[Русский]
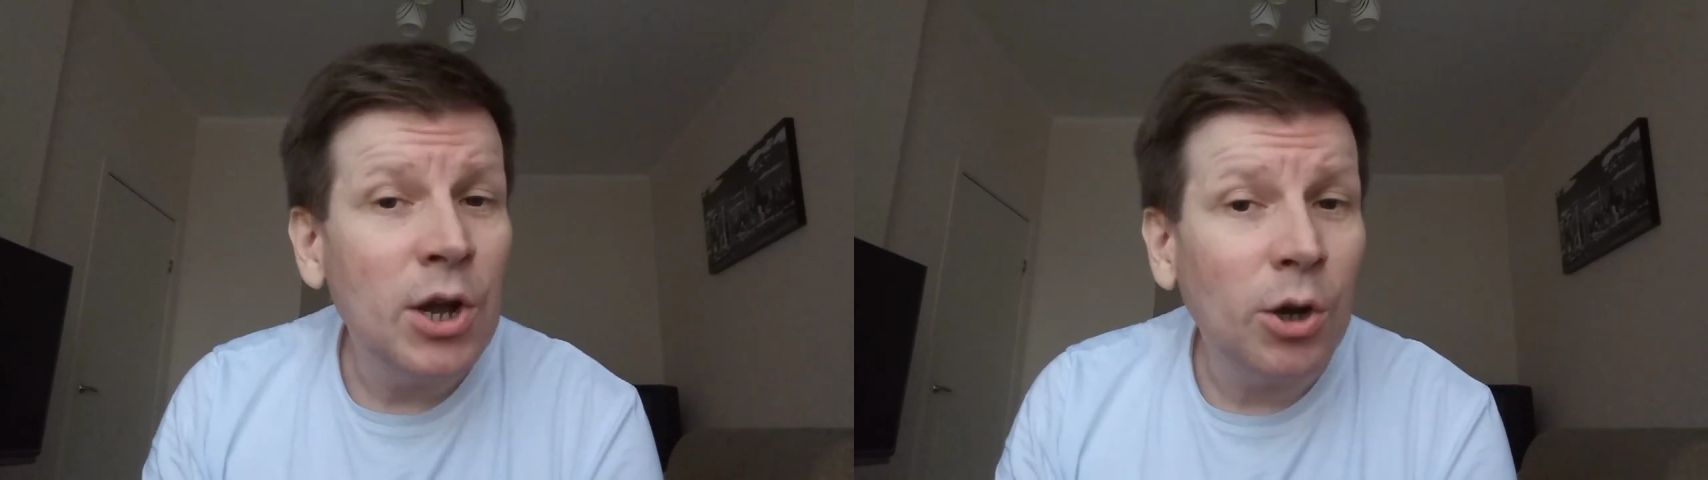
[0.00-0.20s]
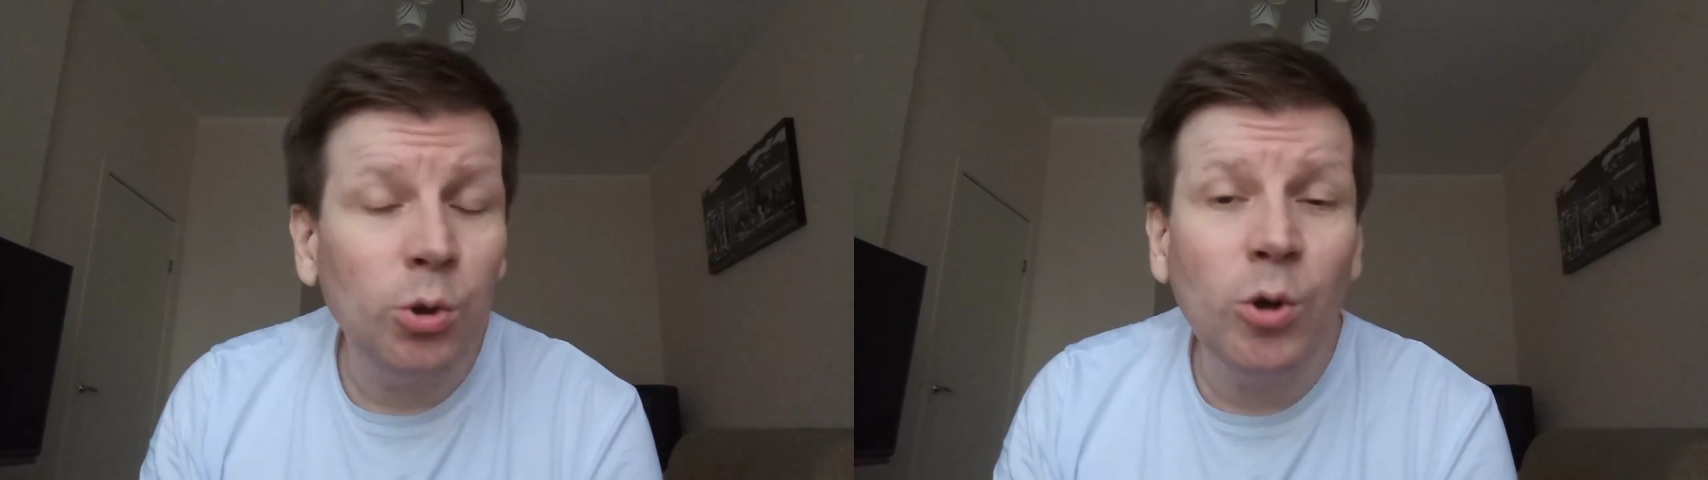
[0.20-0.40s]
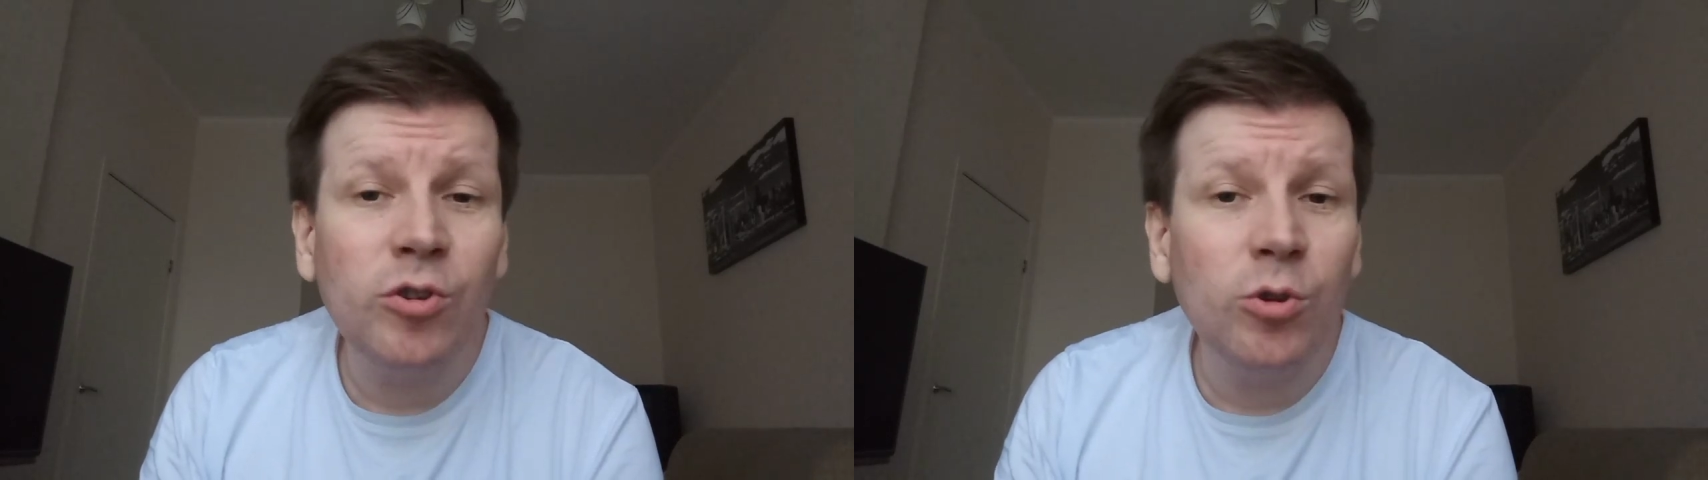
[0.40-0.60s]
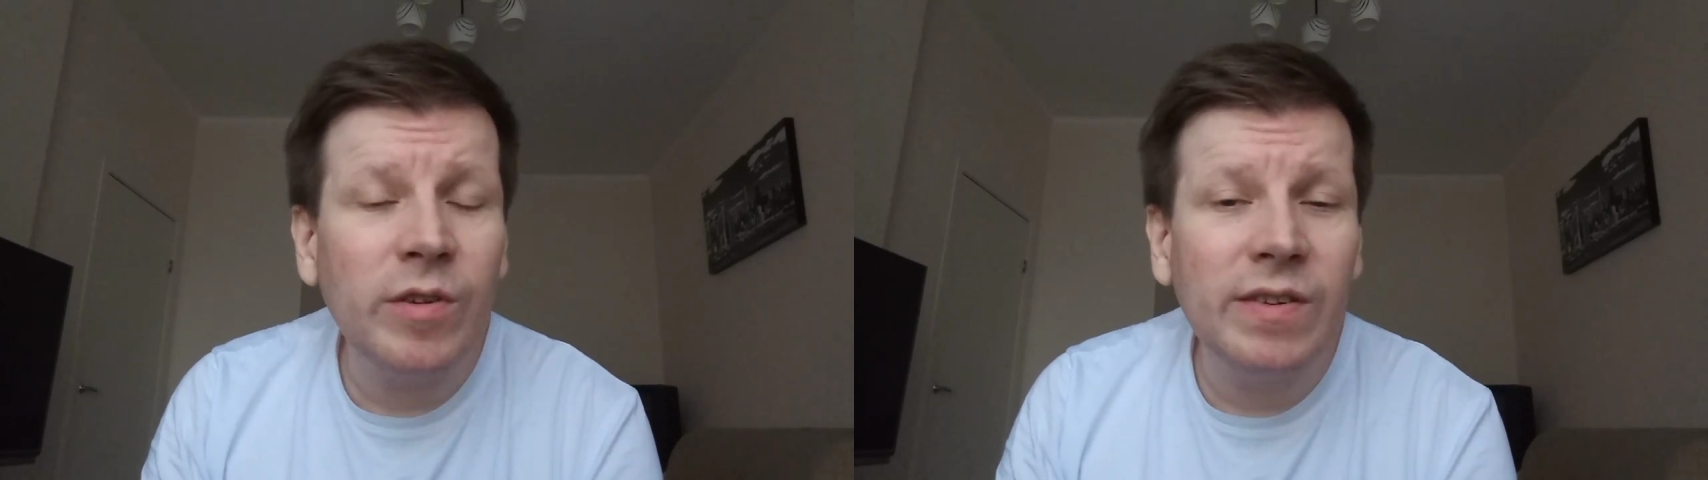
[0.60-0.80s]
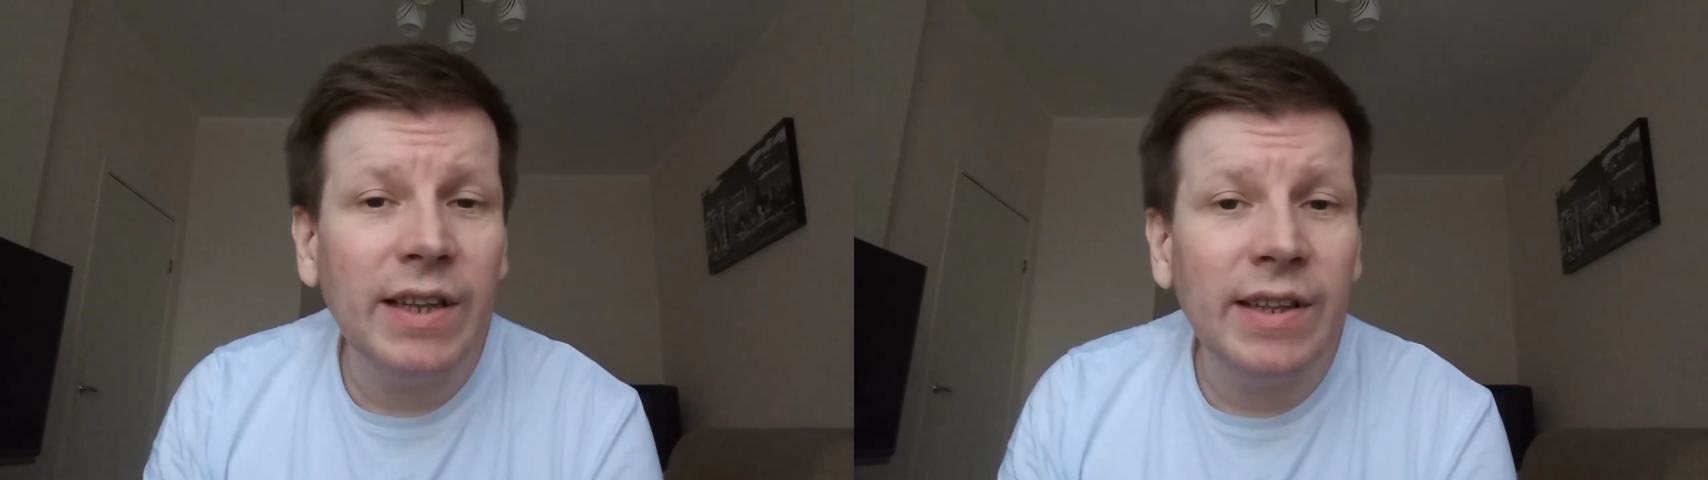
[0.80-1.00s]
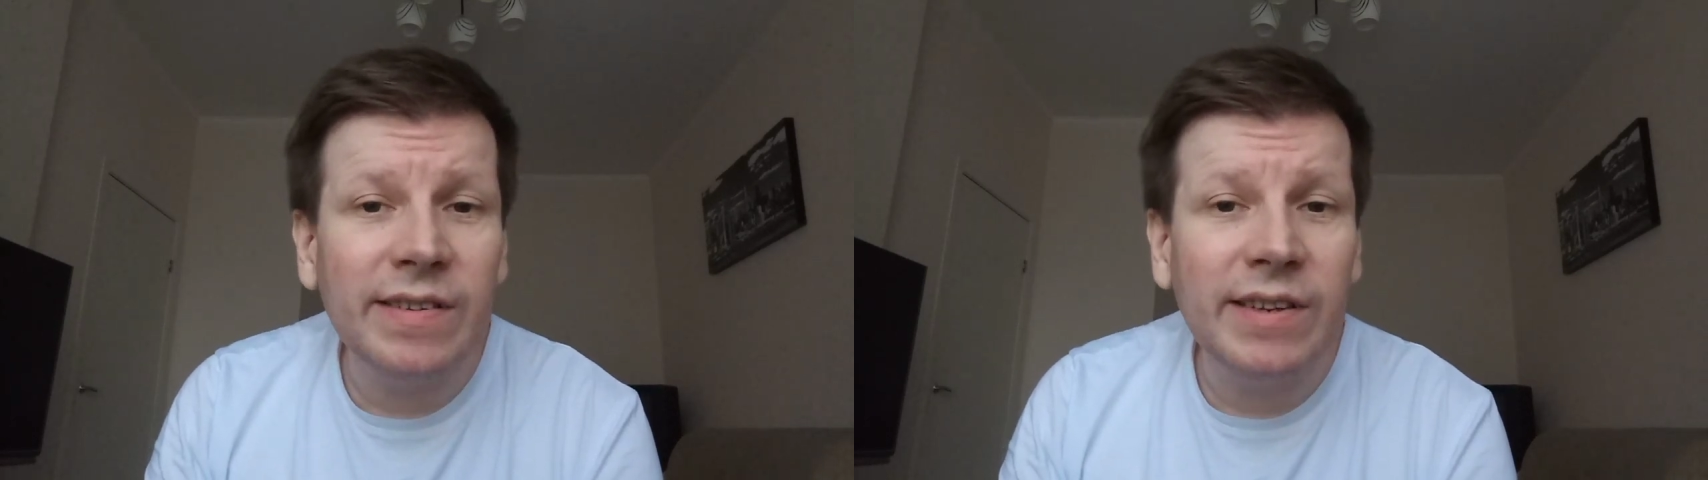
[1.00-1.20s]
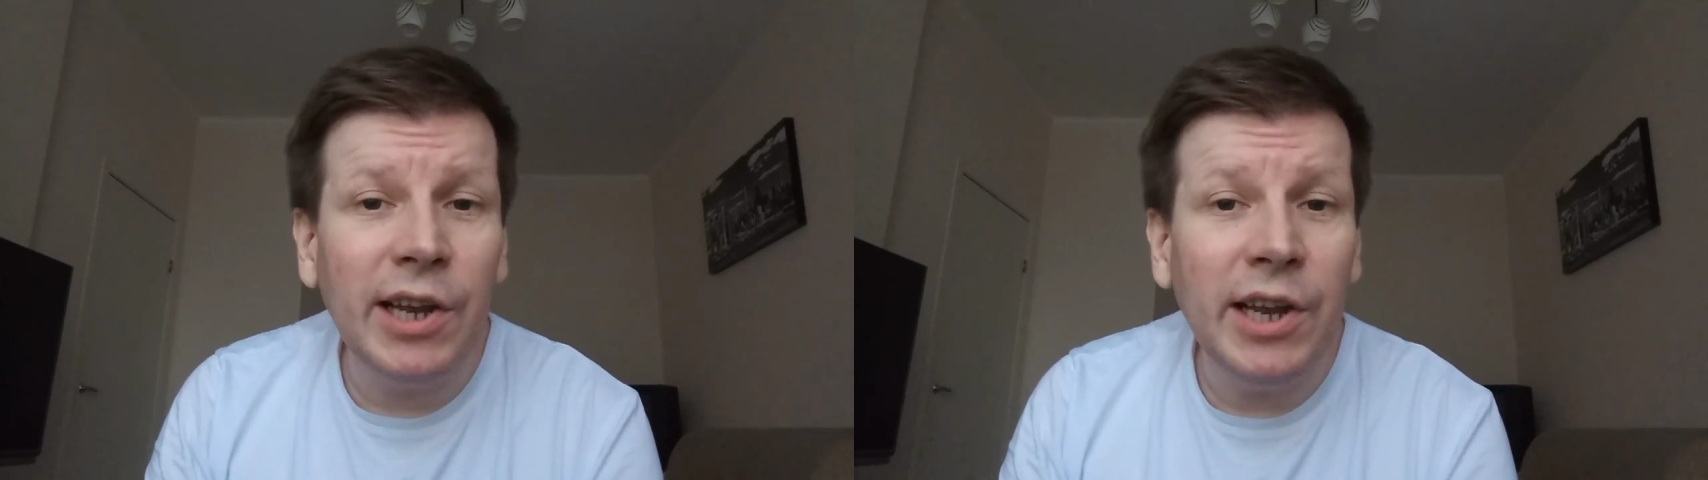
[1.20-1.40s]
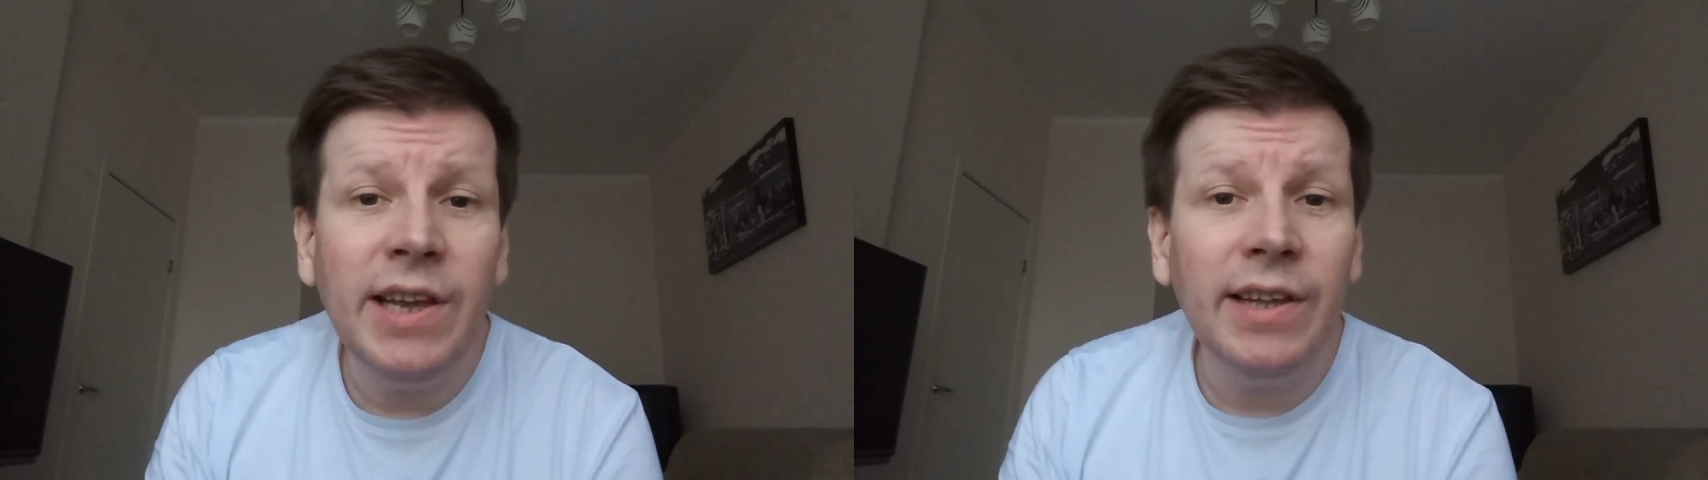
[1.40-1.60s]
Кто создан из
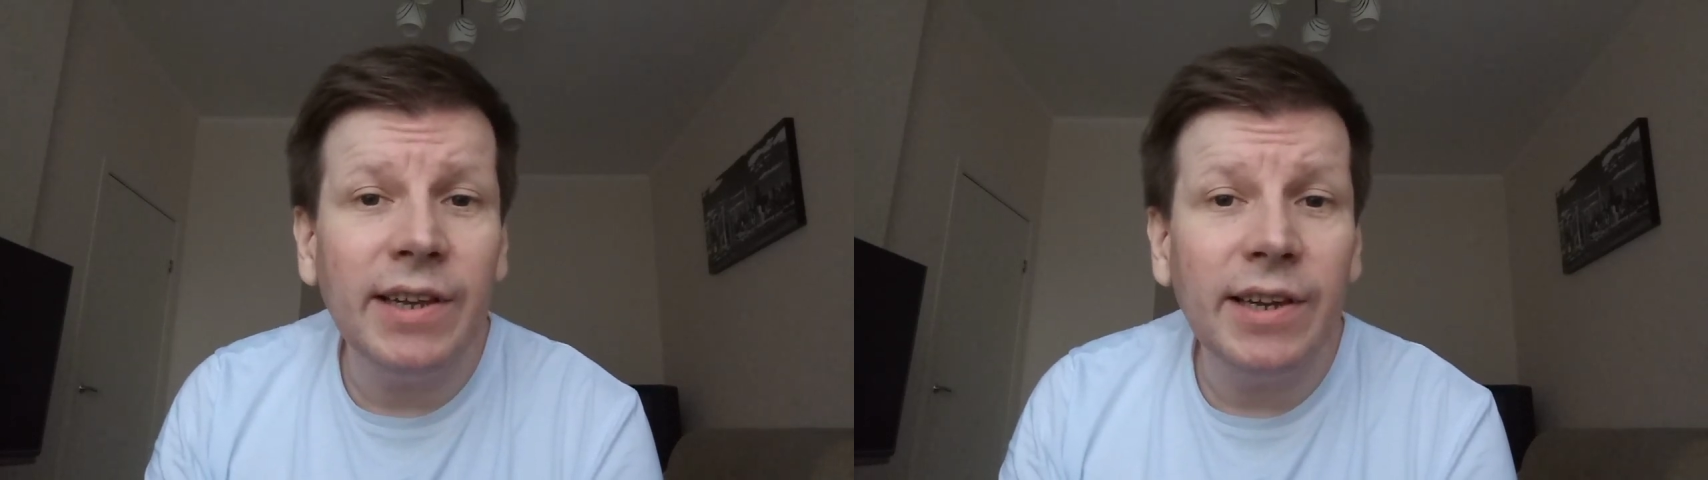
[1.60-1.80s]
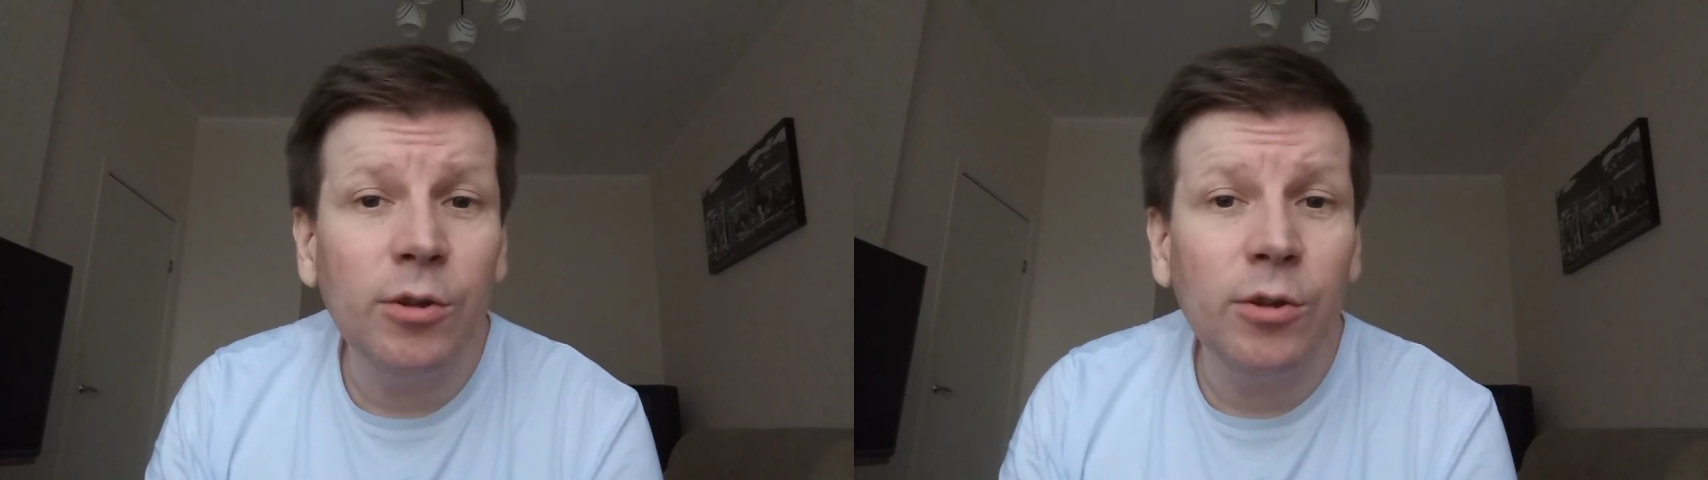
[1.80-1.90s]
глины,